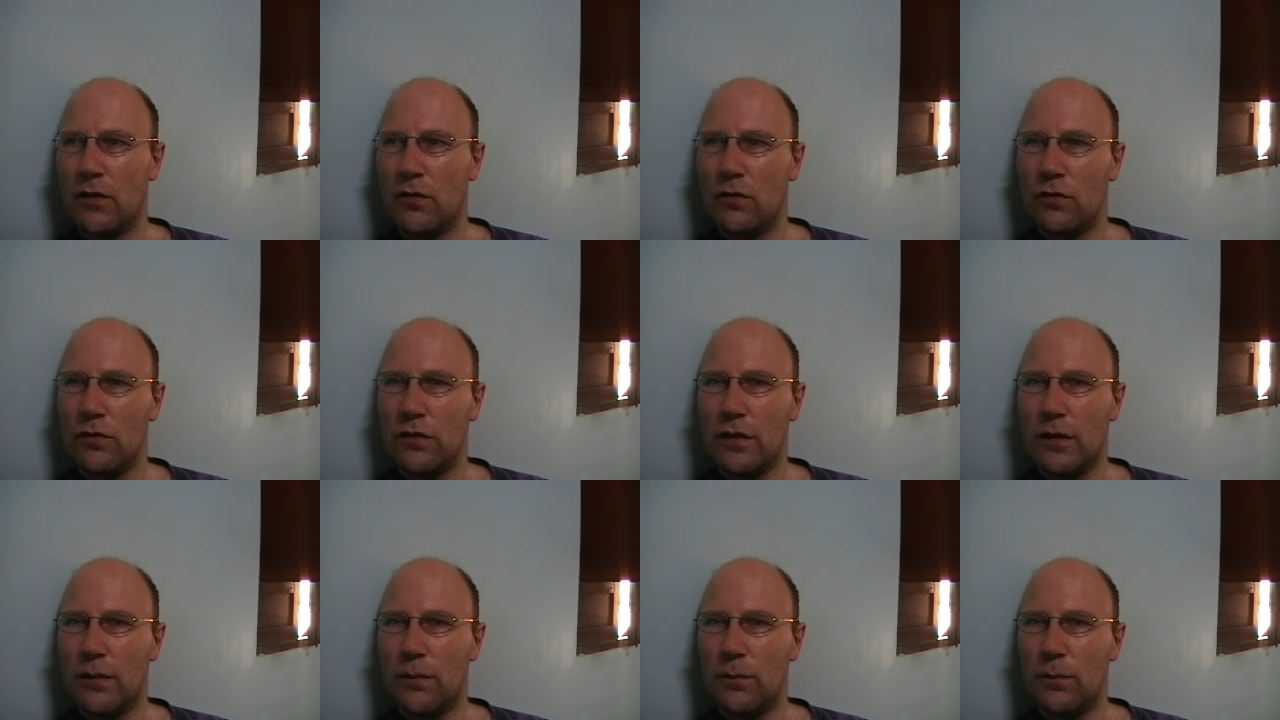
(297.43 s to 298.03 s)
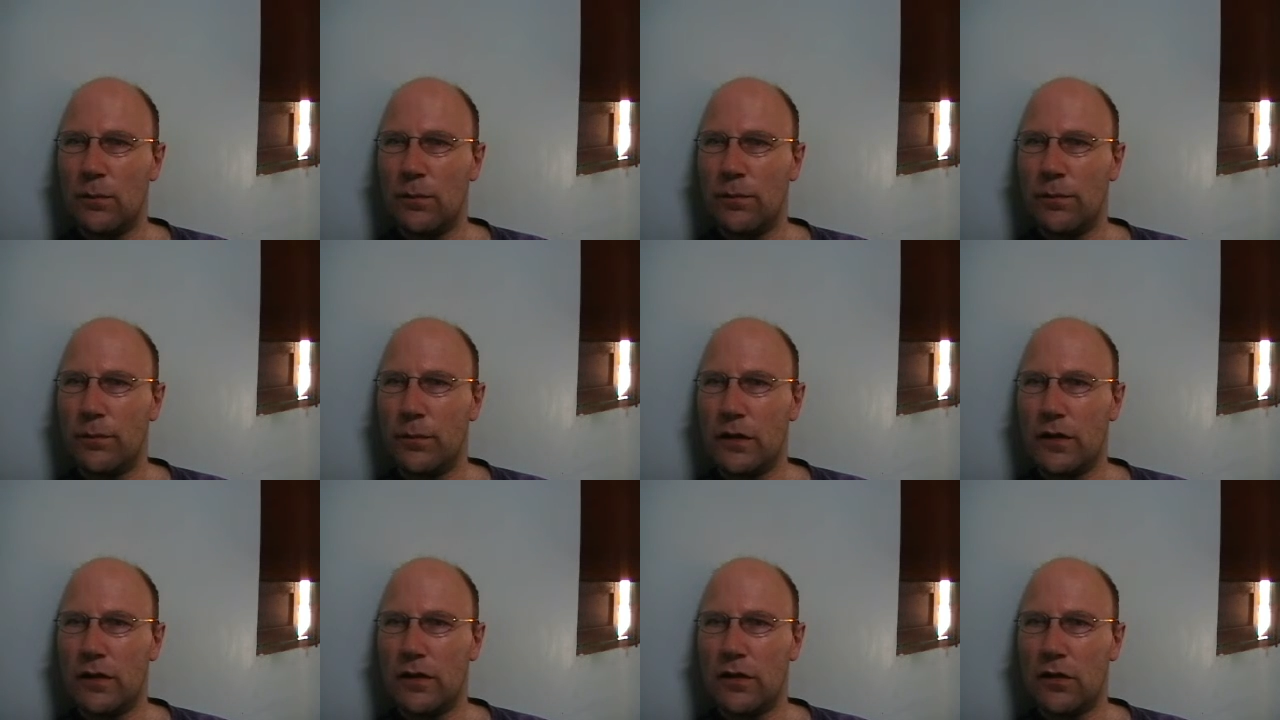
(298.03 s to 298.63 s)
und leben
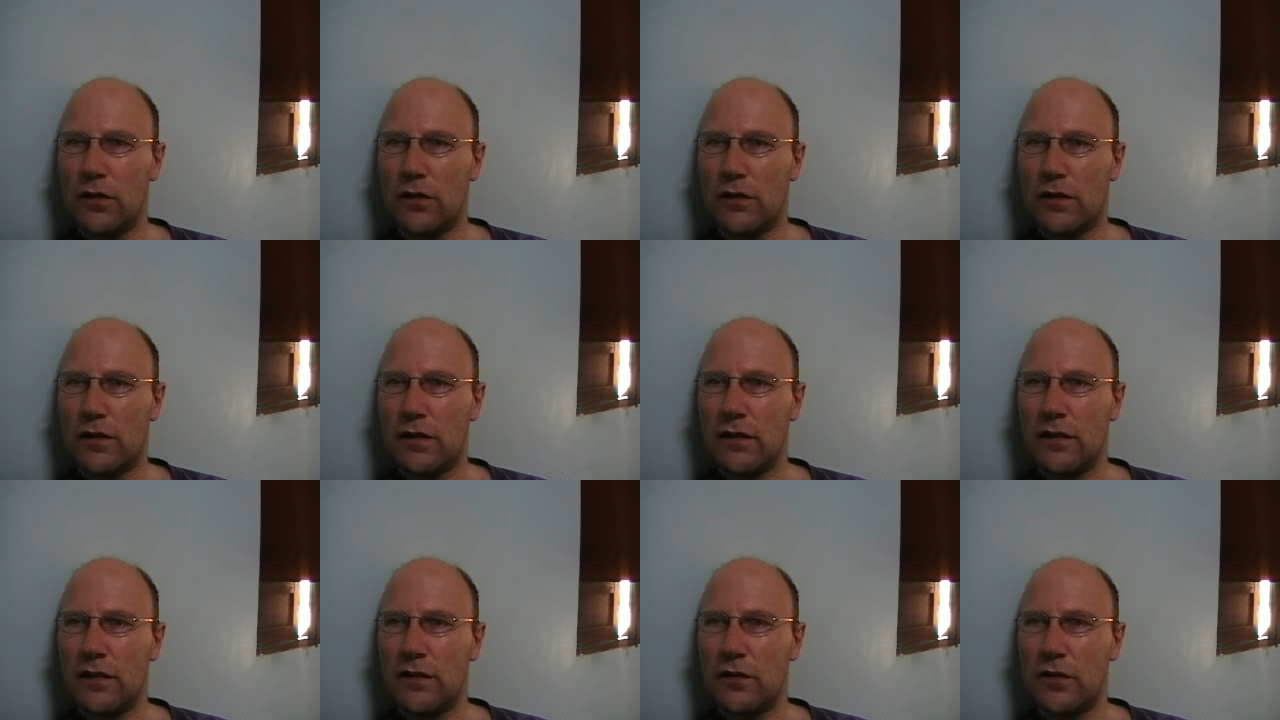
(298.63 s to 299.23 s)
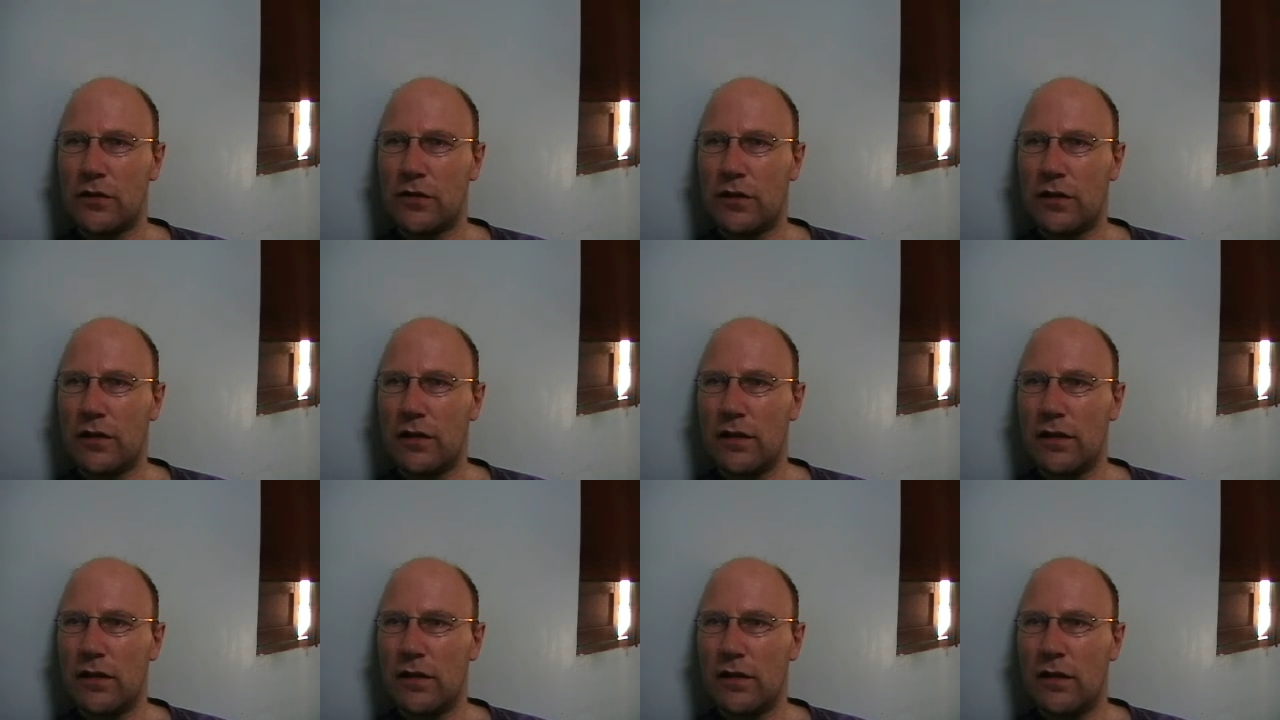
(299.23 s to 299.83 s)
mit den Jordaniern
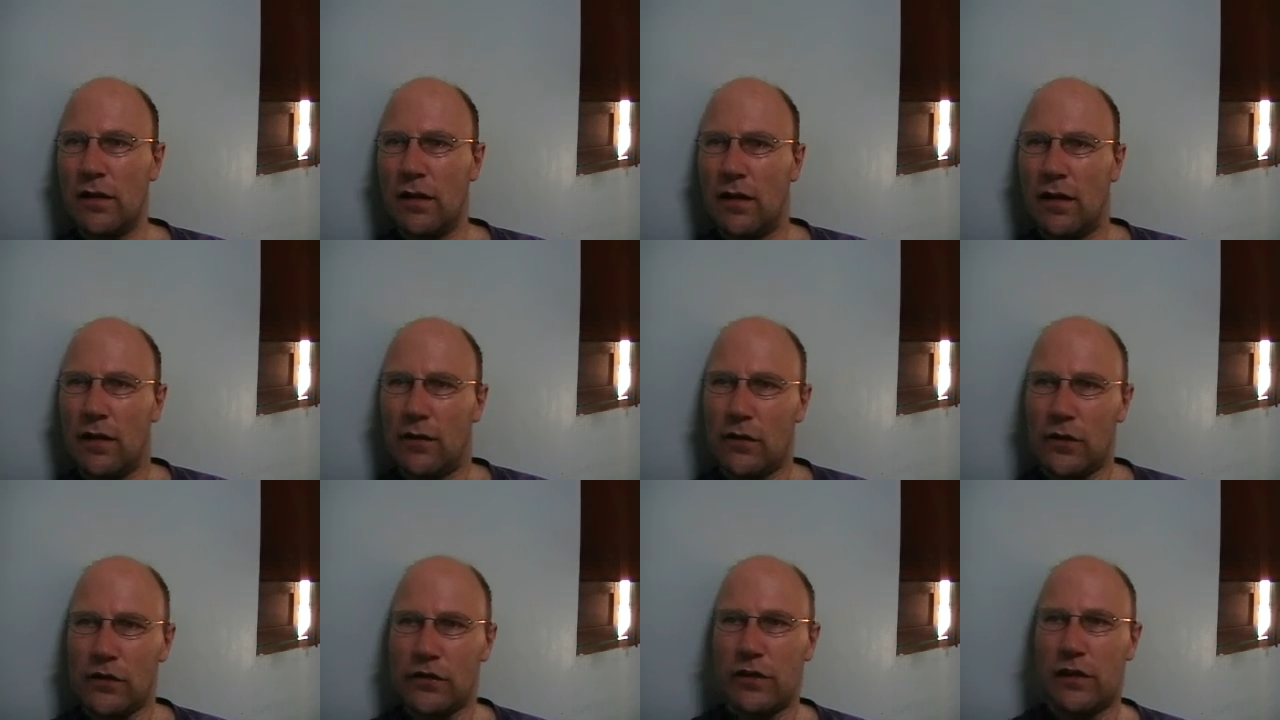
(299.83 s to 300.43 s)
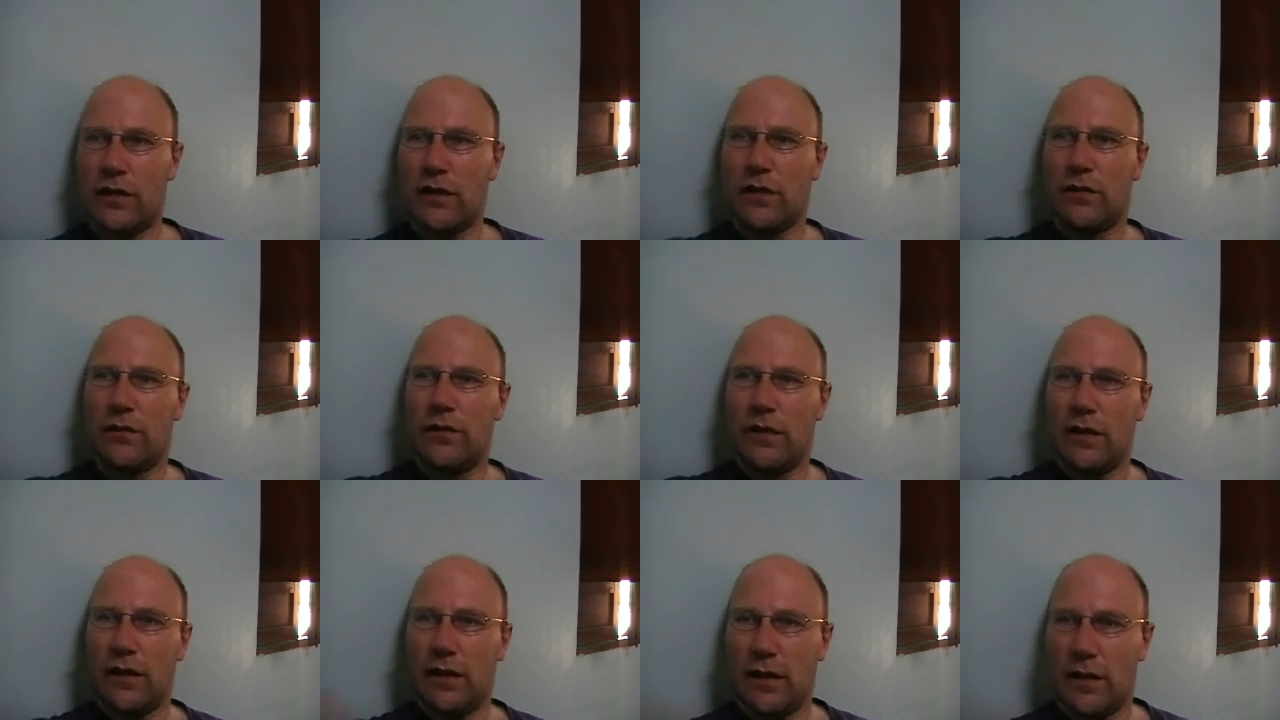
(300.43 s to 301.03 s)
wahrscheinlich, wahrscheinlich
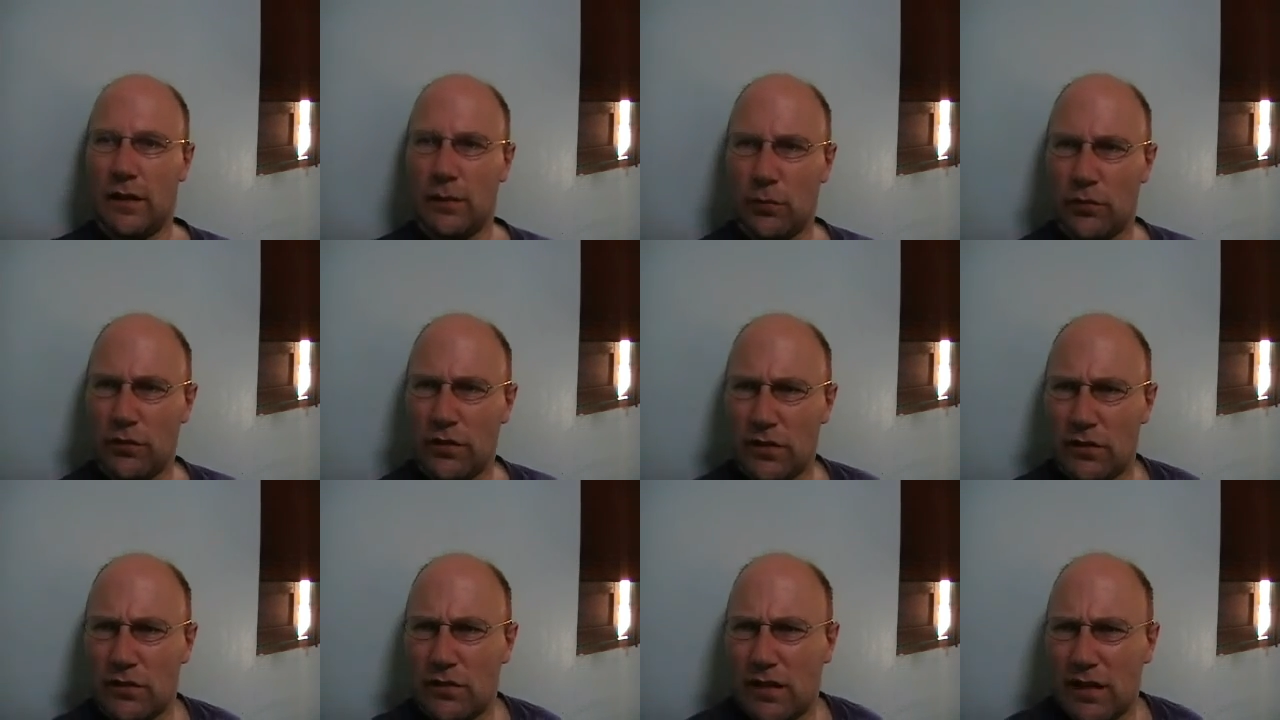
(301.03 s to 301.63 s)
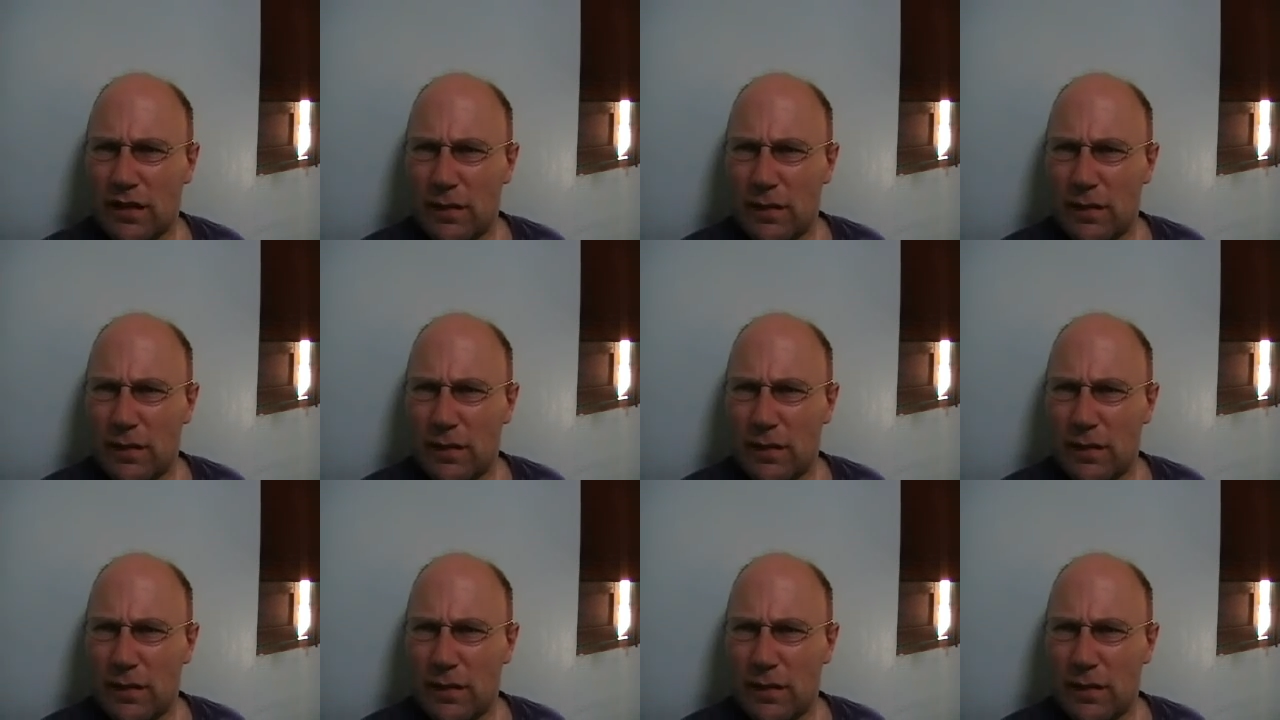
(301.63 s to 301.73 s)
wie Ebony und